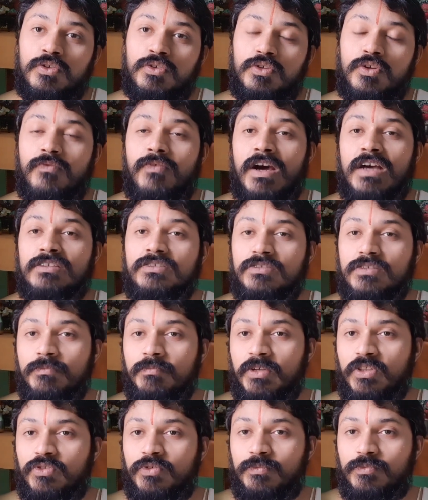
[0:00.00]
तो वास्तव
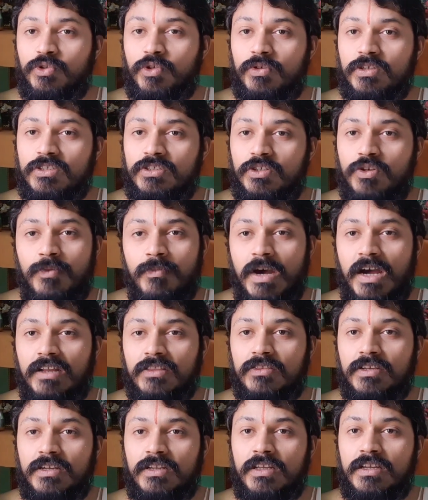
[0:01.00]
में तुम तो किसी को
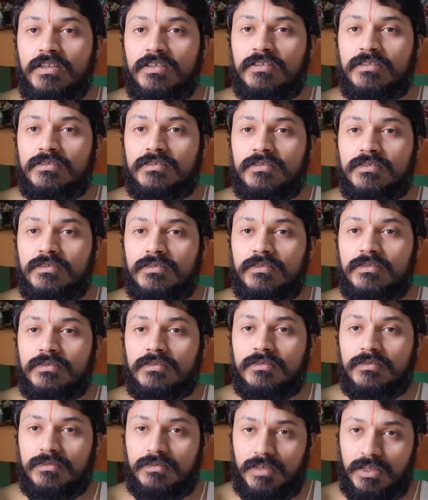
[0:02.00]
मारते ही नहीं
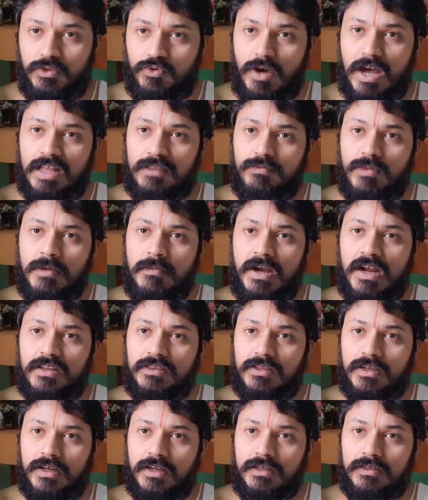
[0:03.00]
ये तो आत्मा
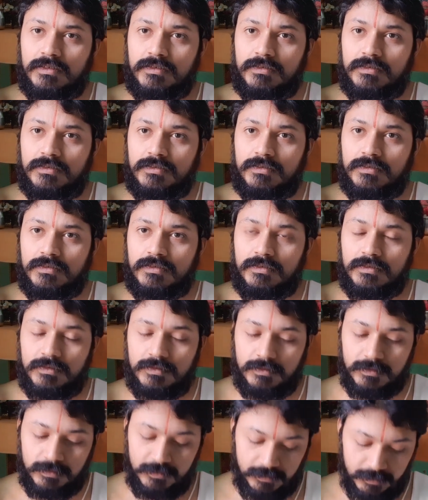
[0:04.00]
मारता है
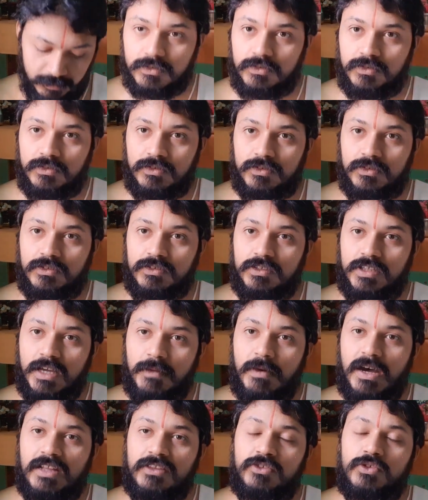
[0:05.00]
ये
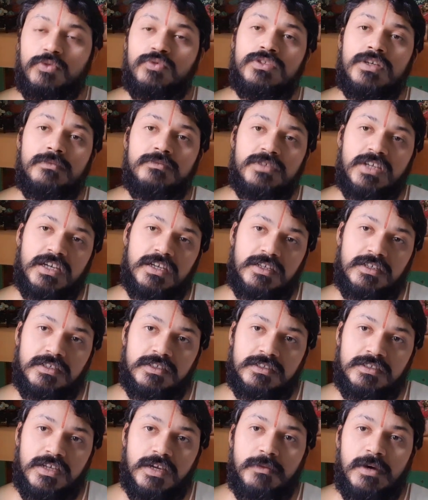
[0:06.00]
बात क्यों समझाई
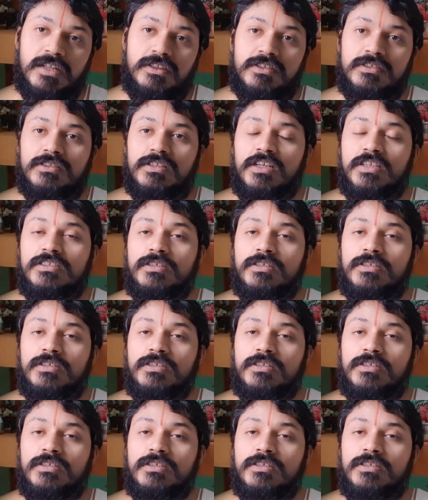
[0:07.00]
ये बात इसलिए